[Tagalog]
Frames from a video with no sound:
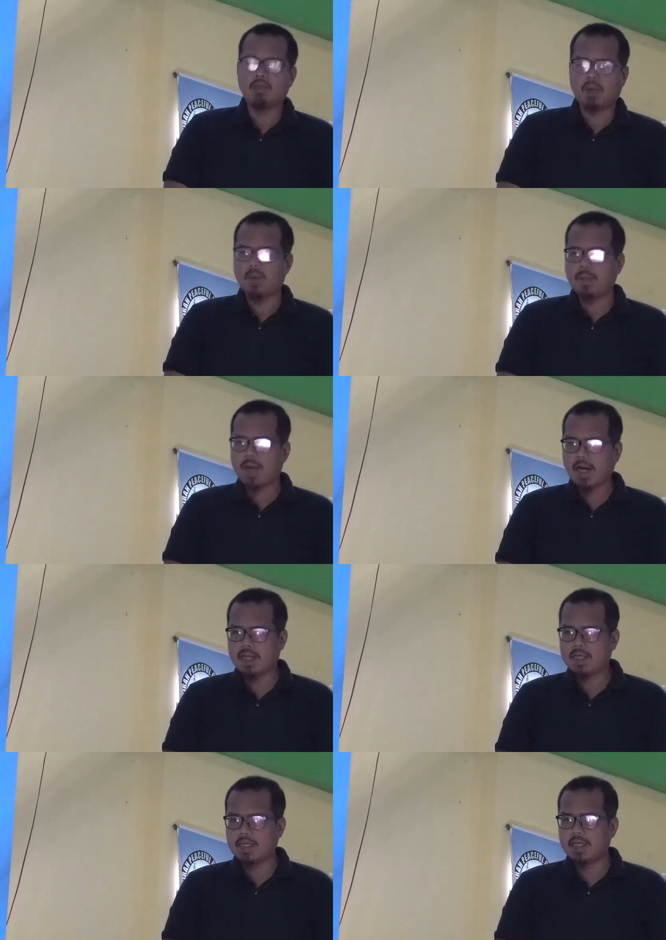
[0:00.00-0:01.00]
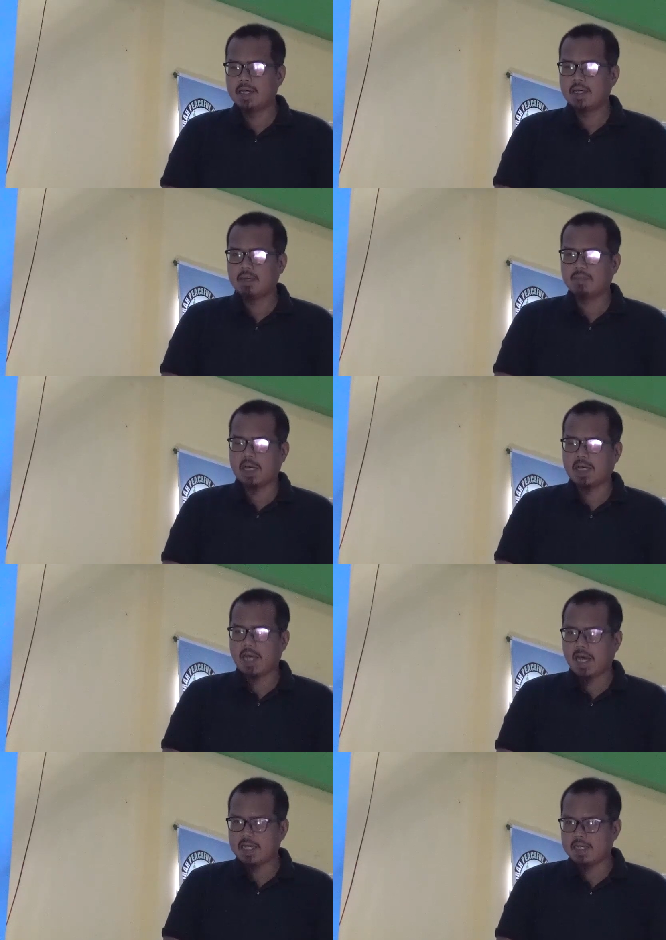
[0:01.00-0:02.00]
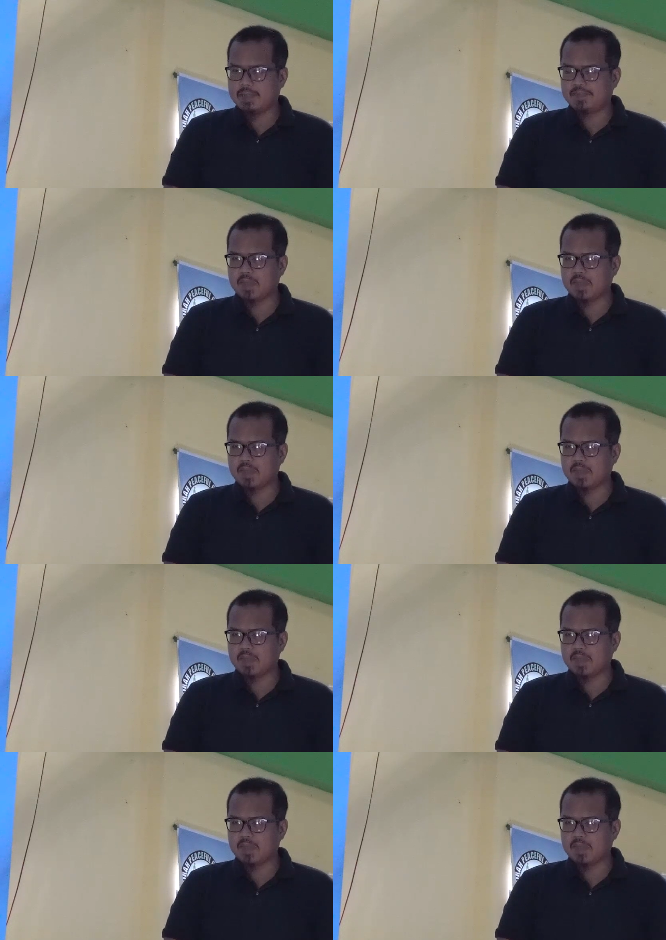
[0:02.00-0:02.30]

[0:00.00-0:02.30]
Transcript: pamamahay, pagkain,